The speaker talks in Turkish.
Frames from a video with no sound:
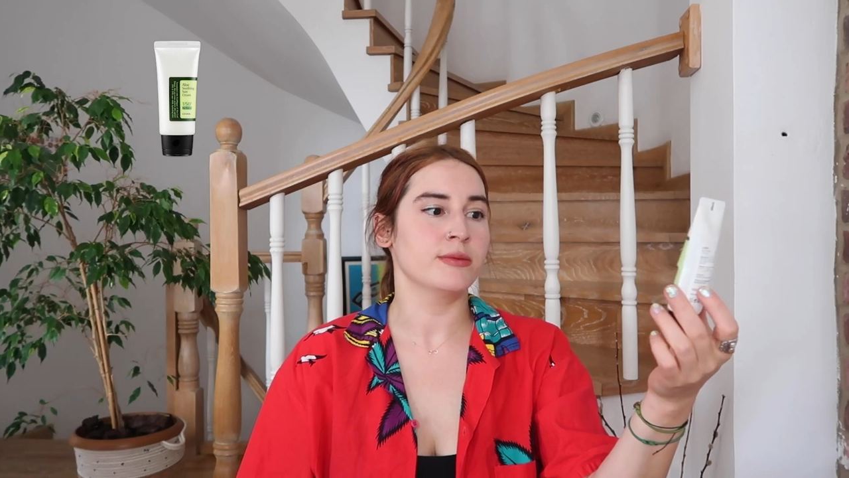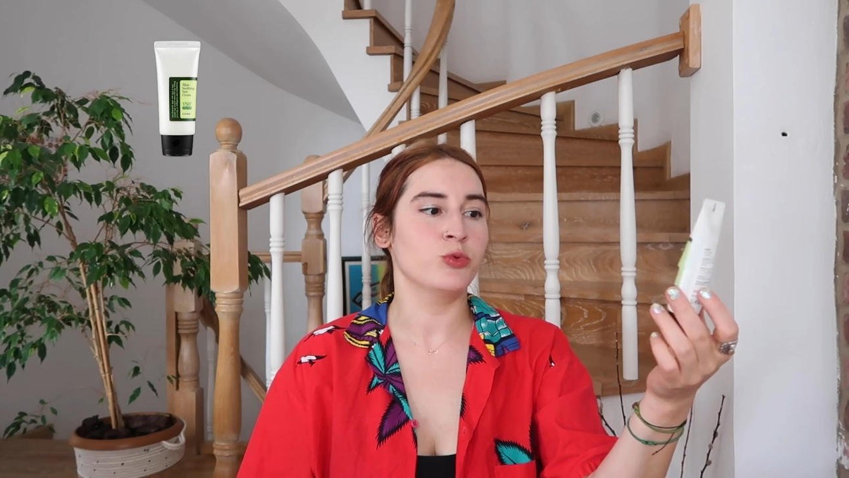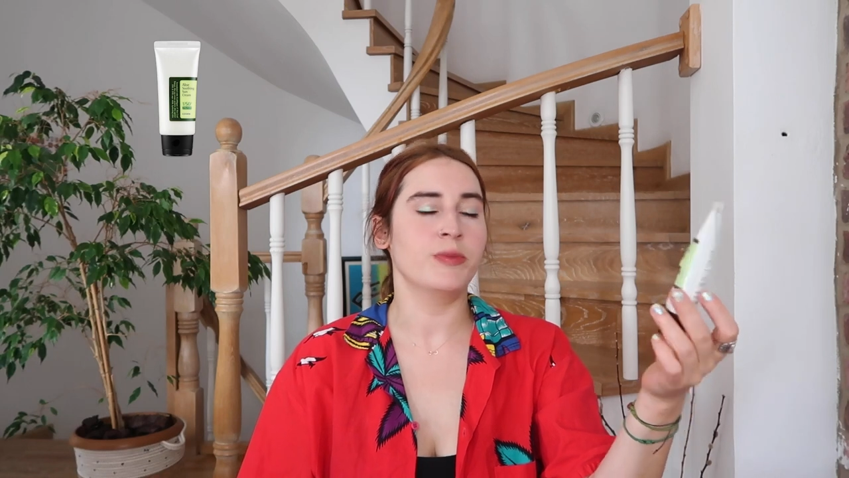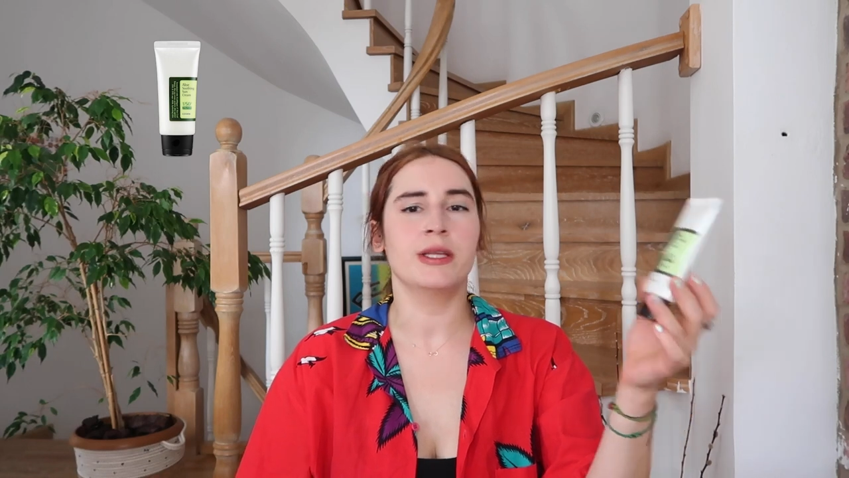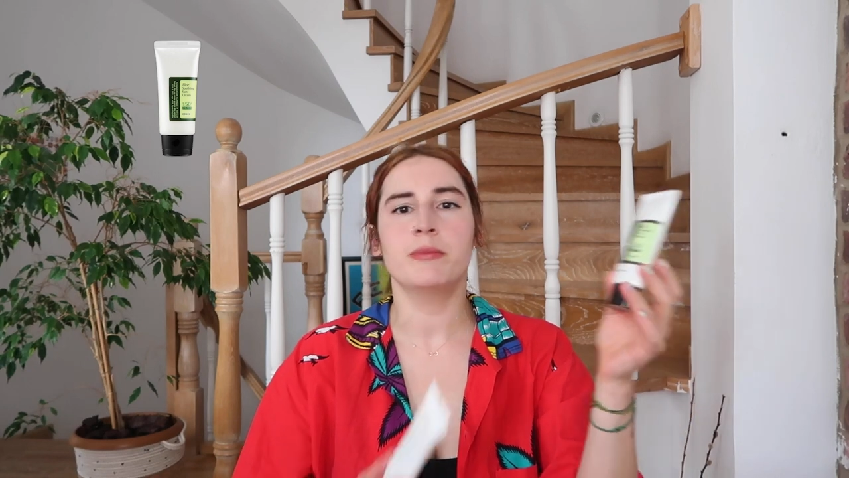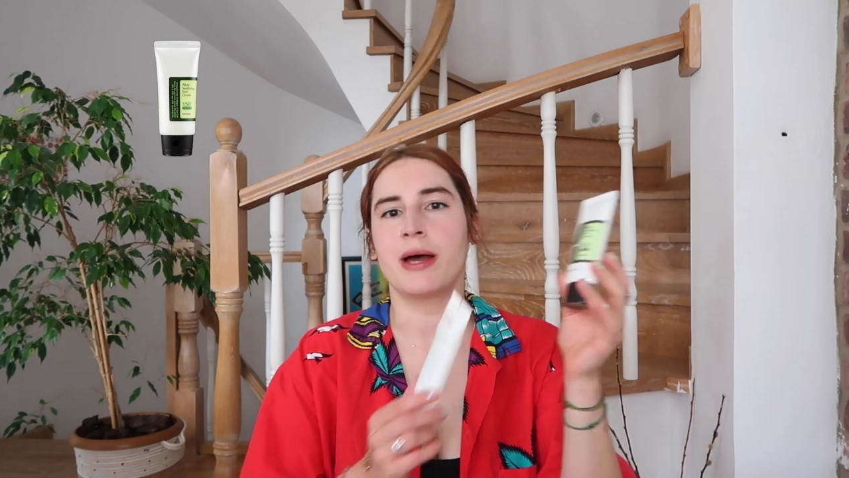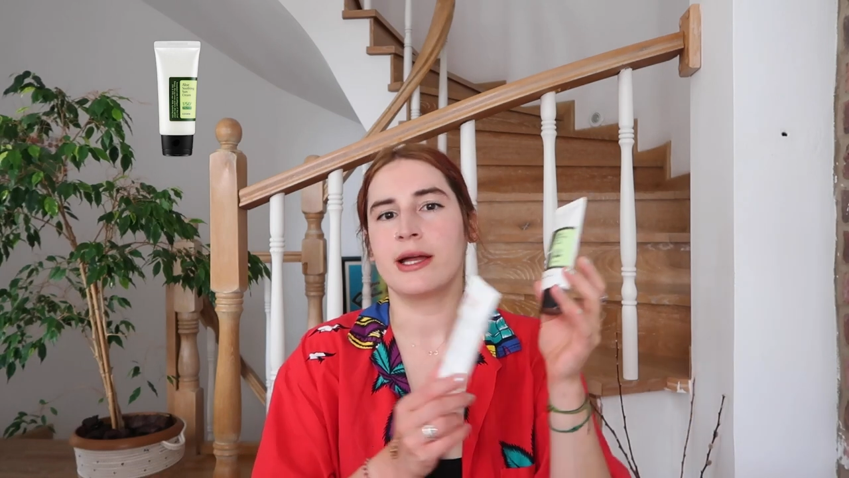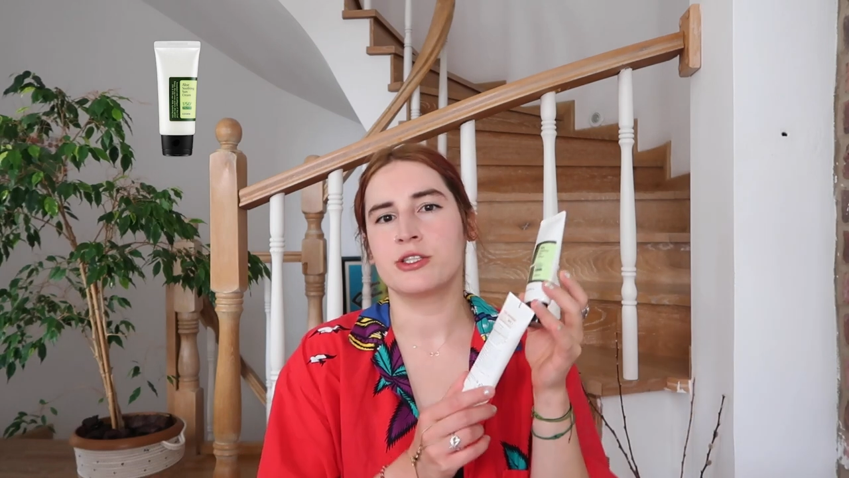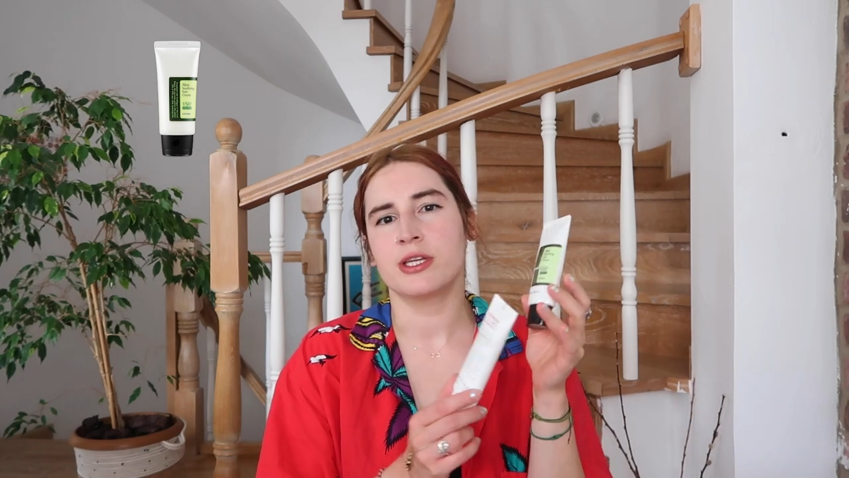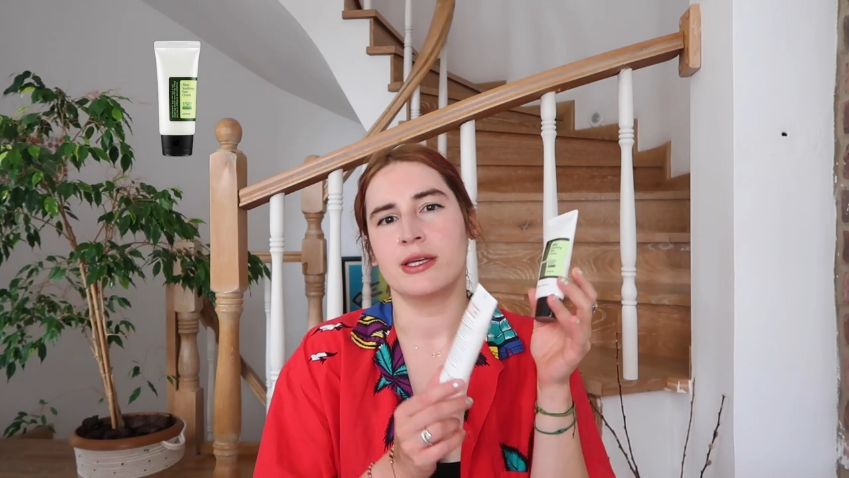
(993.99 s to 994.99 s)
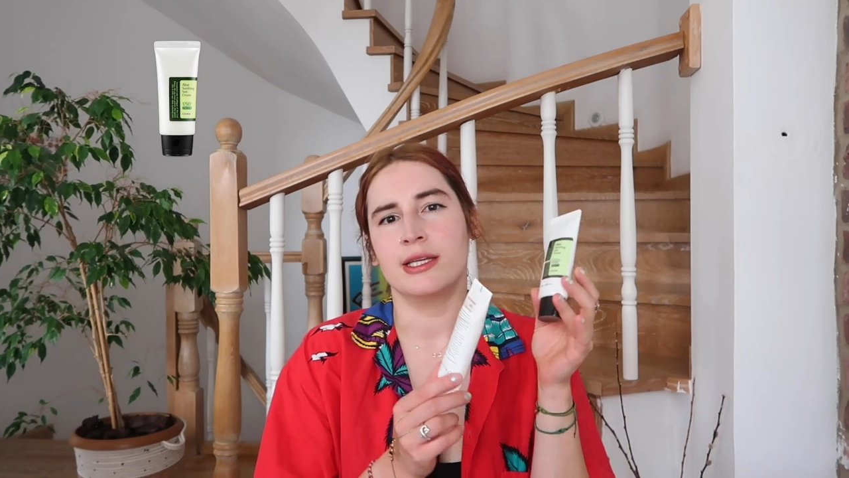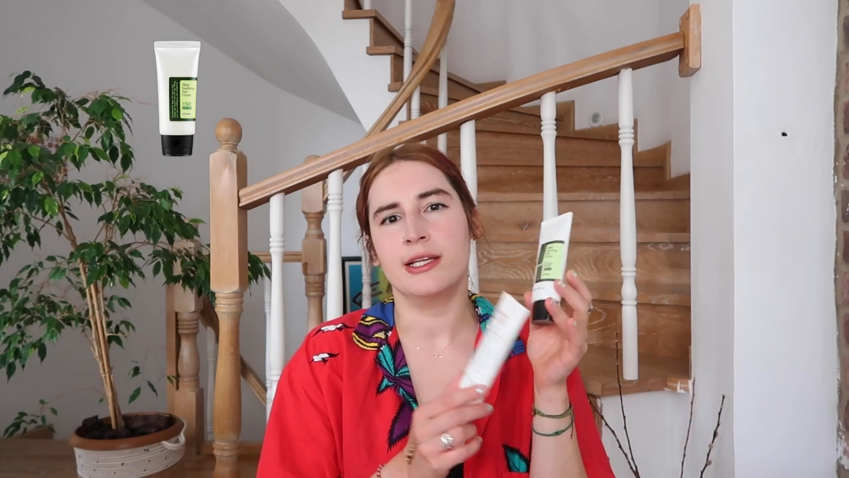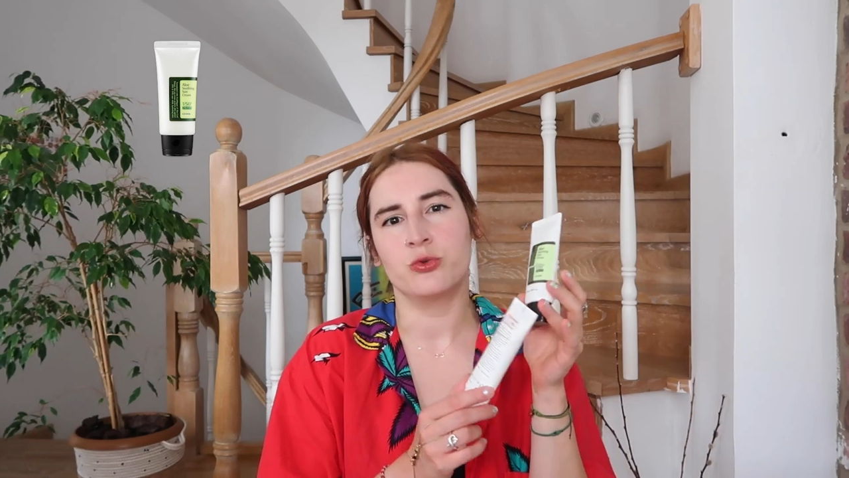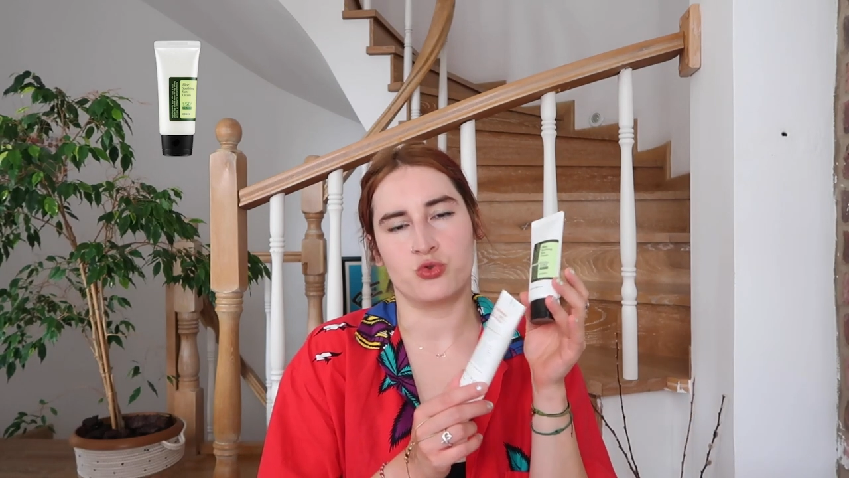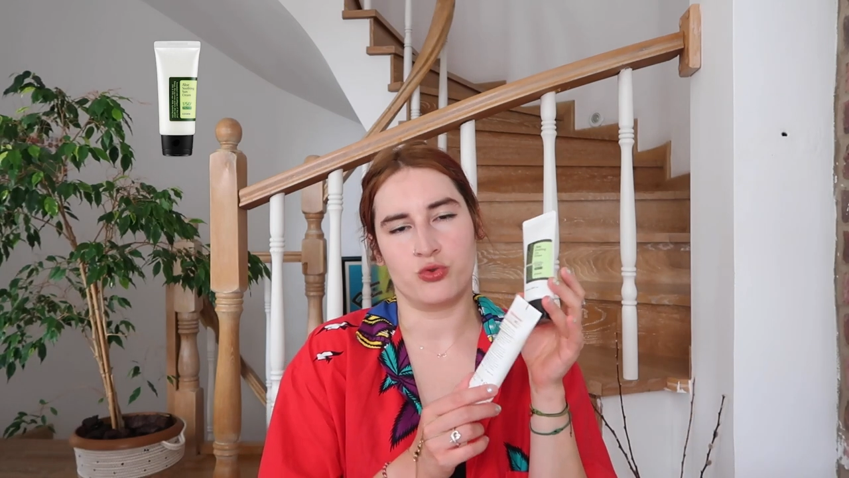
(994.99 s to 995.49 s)
Bu benim bence
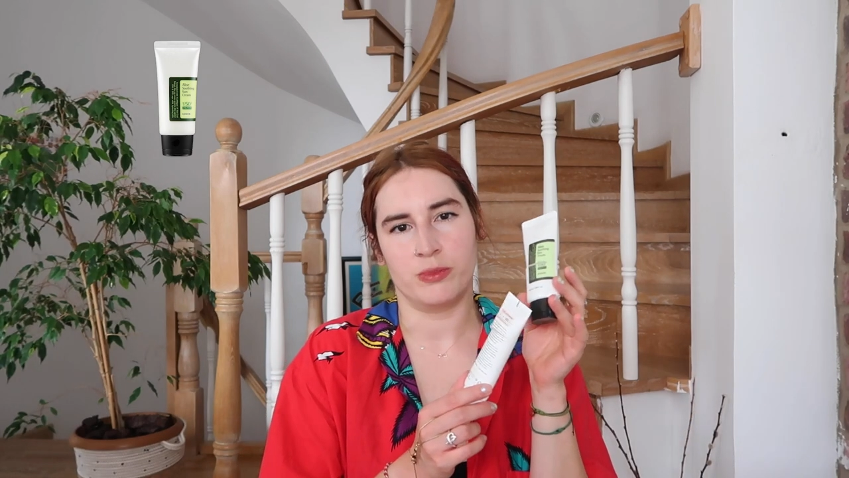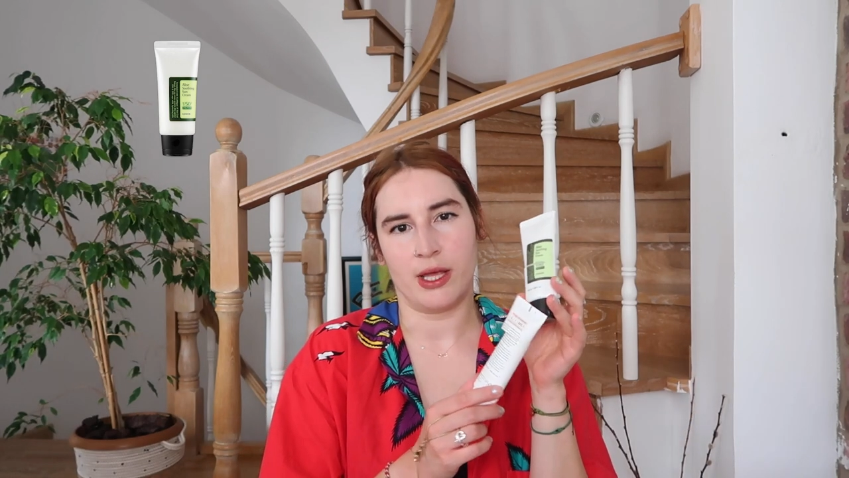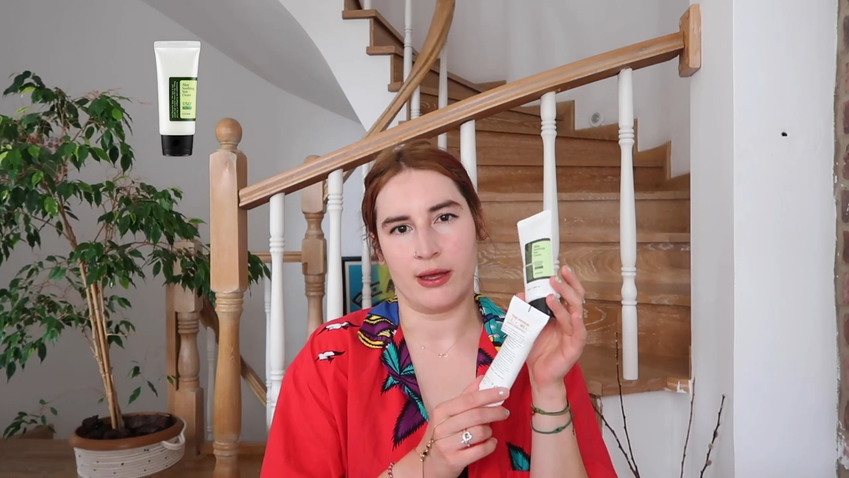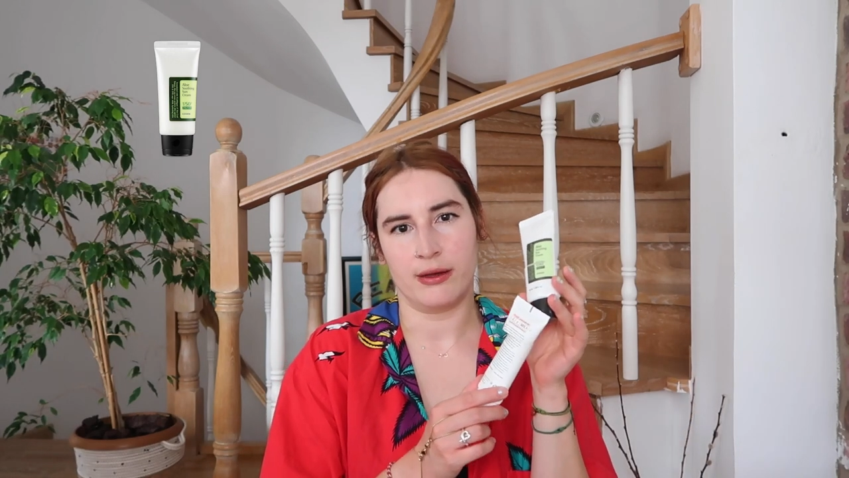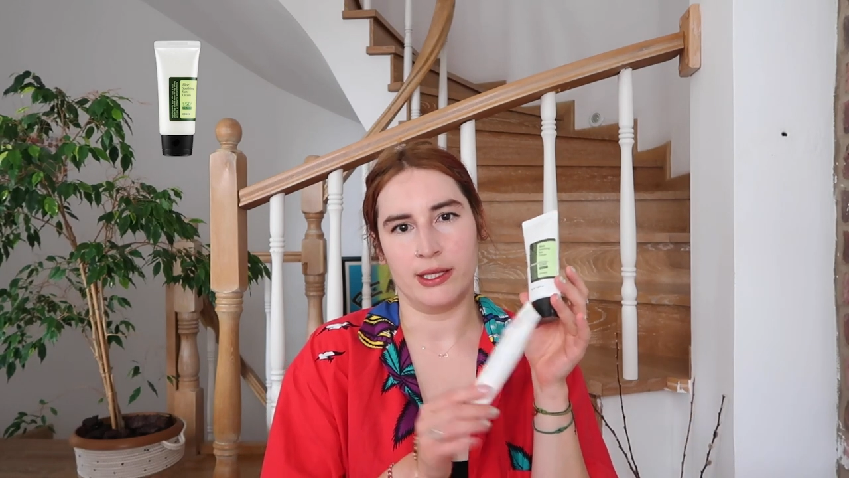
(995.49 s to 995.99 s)
ilk üçümde.